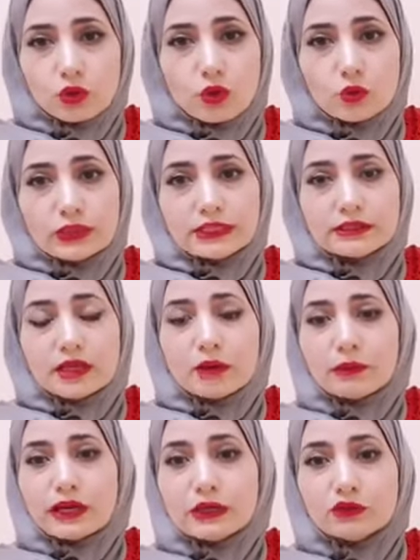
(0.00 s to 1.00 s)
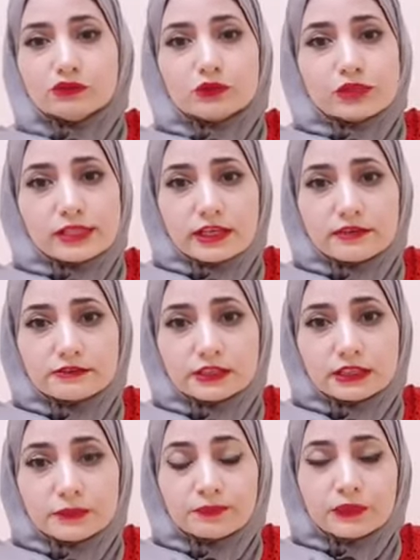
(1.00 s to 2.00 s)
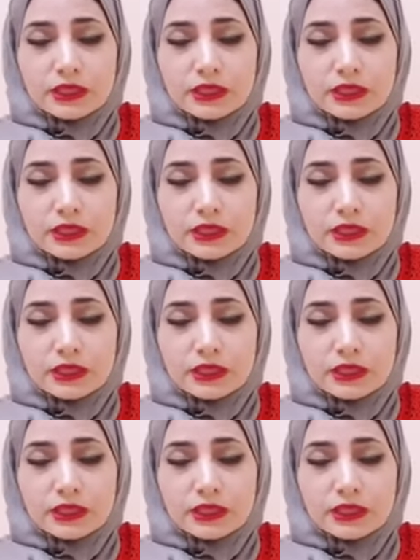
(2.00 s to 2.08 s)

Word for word: واللي تابعه للفود سيفتي